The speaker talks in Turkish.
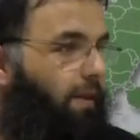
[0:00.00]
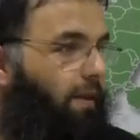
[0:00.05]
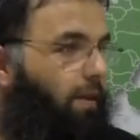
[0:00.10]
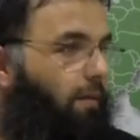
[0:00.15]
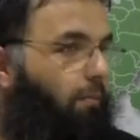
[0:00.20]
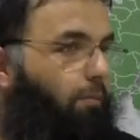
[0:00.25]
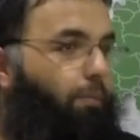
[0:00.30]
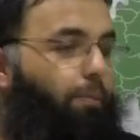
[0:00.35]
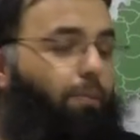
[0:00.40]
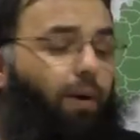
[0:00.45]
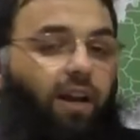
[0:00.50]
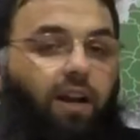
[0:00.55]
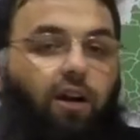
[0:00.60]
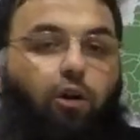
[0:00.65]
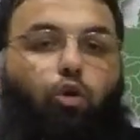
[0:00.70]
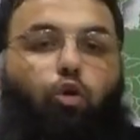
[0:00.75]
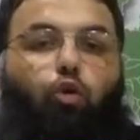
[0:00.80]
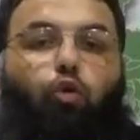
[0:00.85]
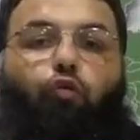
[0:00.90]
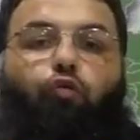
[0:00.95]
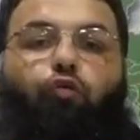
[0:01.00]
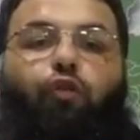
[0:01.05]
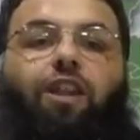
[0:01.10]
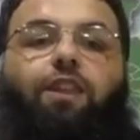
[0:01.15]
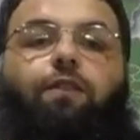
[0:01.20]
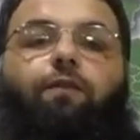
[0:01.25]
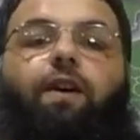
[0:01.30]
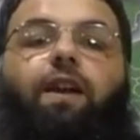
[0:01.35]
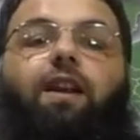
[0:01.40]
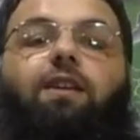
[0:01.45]
bana
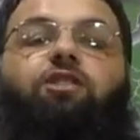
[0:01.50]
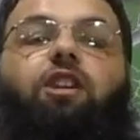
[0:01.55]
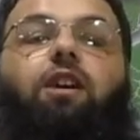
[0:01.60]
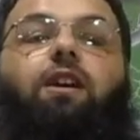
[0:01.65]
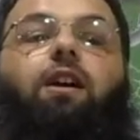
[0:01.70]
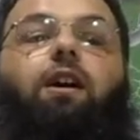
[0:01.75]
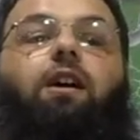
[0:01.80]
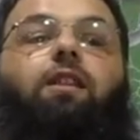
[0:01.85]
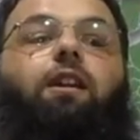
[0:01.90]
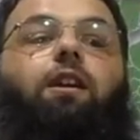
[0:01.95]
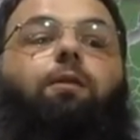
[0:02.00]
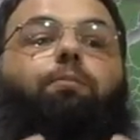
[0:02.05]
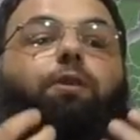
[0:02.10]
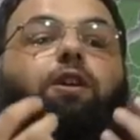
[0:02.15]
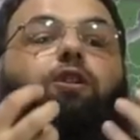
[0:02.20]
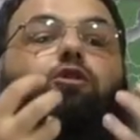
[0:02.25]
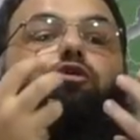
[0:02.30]
kuvvet verecek kadar bir